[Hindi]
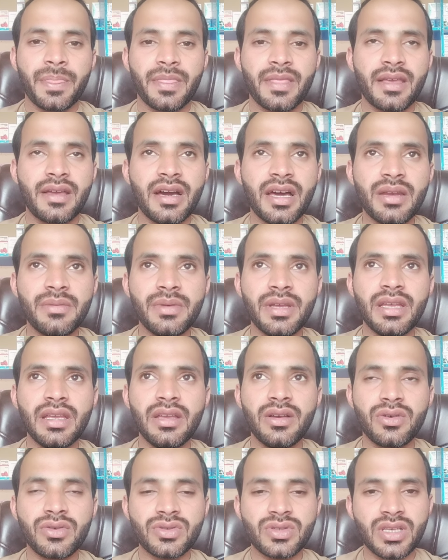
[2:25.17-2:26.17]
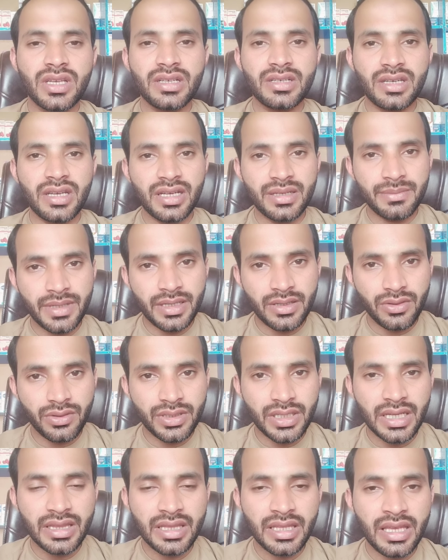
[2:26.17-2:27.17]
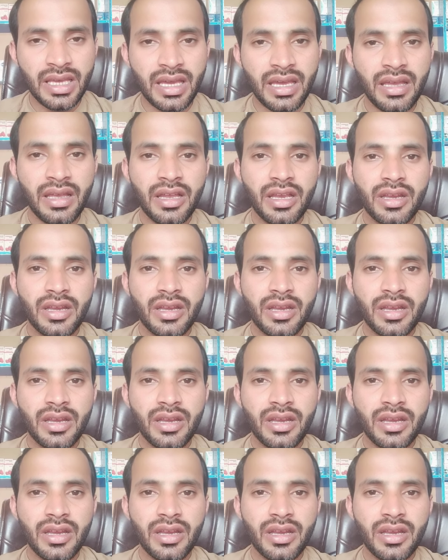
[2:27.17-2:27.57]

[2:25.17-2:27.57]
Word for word: घर में ही उसकी ट्रीटमेंट हो जाती है